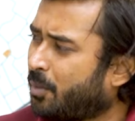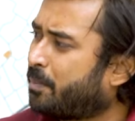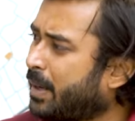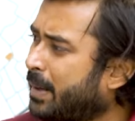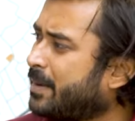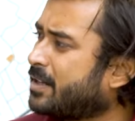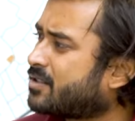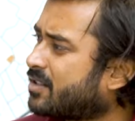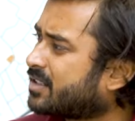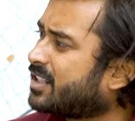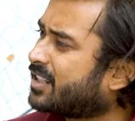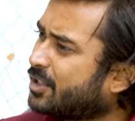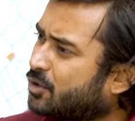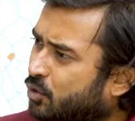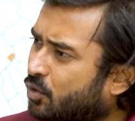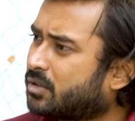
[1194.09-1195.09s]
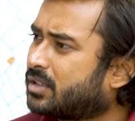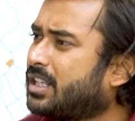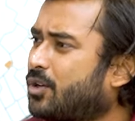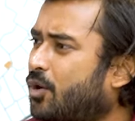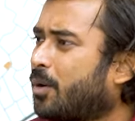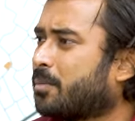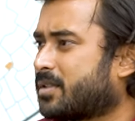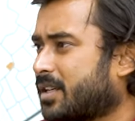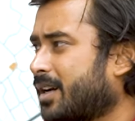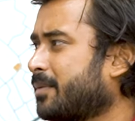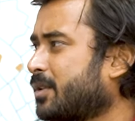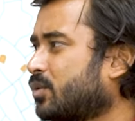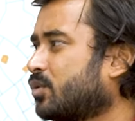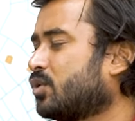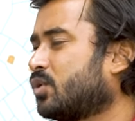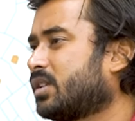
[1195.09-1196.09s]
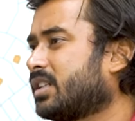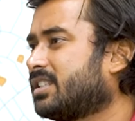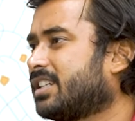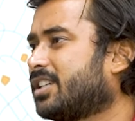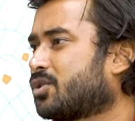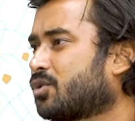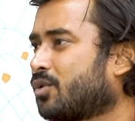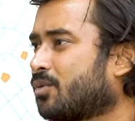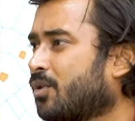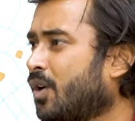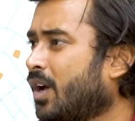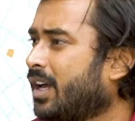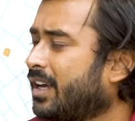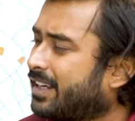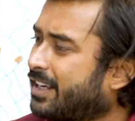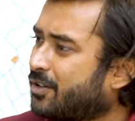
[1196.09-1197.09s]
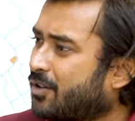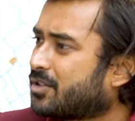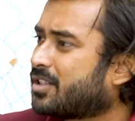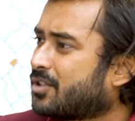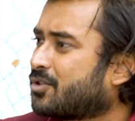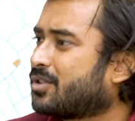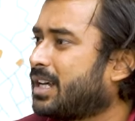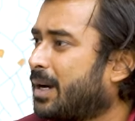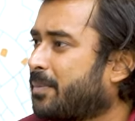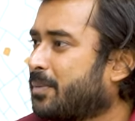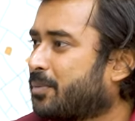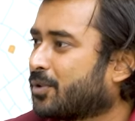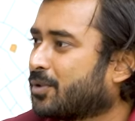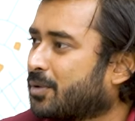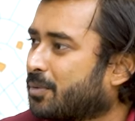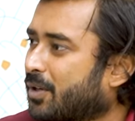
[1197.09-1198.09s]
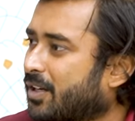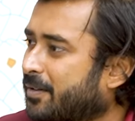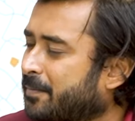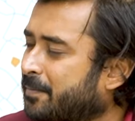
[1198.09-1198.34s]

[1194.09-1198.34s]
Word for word: পেমেন্ট স্ট্রাকচার কি সত্যি কম স্যার আমি দুজনকে জিজ্ঞেস করব কিঙ্কর স্যার যদি আপনি প্রথমে বলেন